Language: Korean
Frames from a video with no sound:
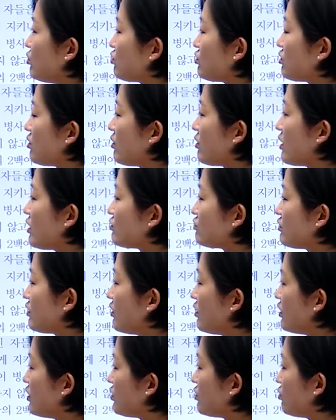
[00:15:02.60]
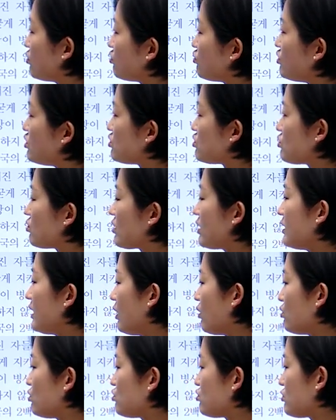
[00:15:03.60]
못 들어가고요. 요 뒤쪽에
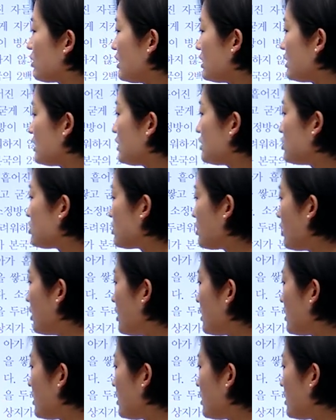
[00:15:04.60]
나올 수가 있겠죠.